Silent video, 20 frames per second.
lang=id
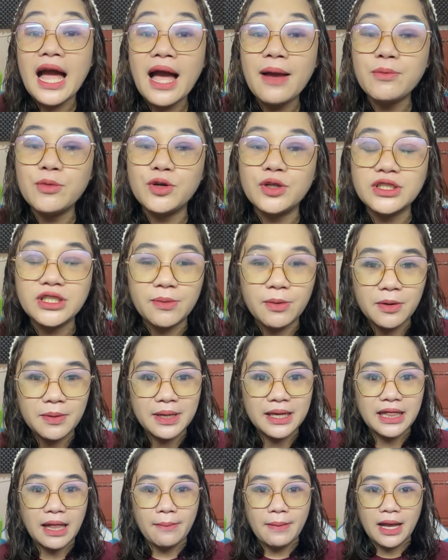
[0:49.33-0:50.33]
Namun
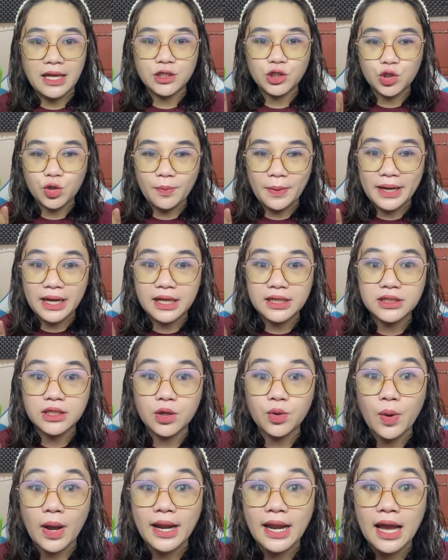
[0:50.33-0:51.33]
sebelum kita masuk pada
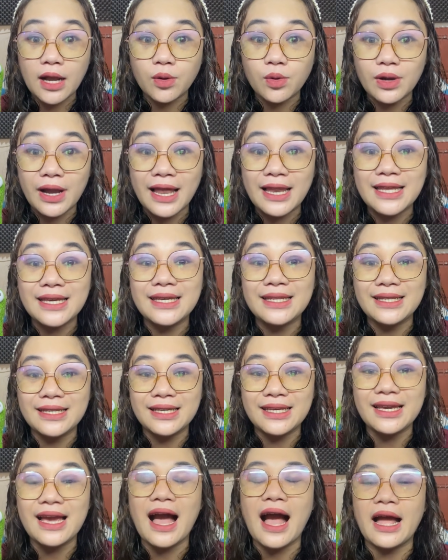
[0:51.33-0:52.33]
keseruan aku kali
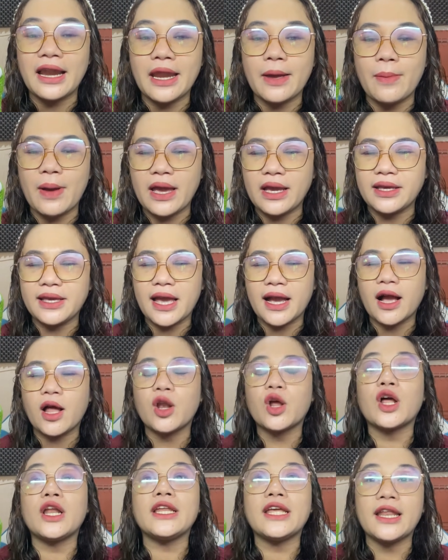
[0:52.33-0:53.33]
ini, ada baiknya
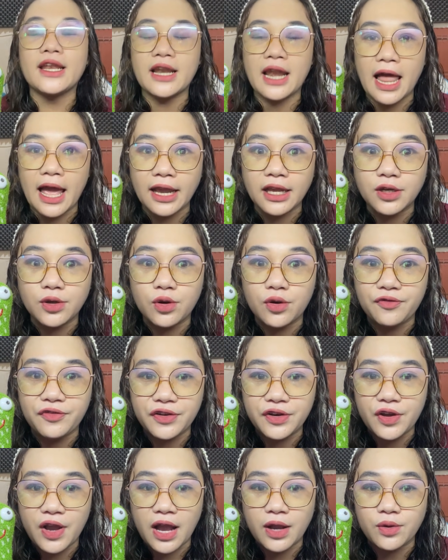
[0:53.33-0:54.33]
kalau kalian like dulu
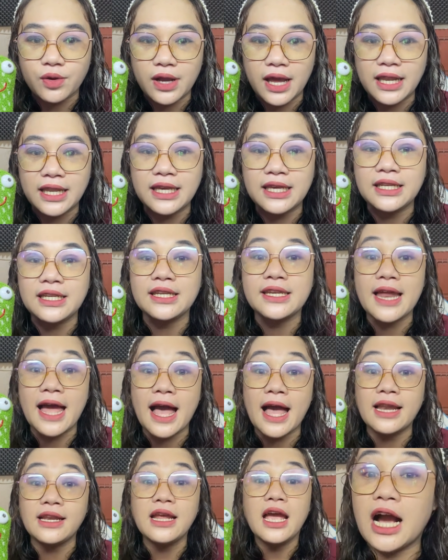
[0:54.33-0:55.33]
video aku kali ini
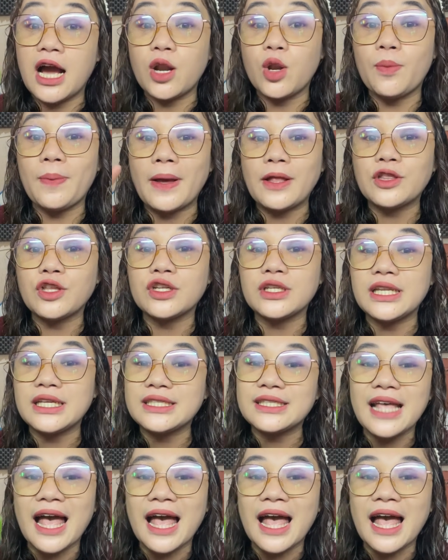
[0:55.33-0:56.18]
dan jangan lupa untuk di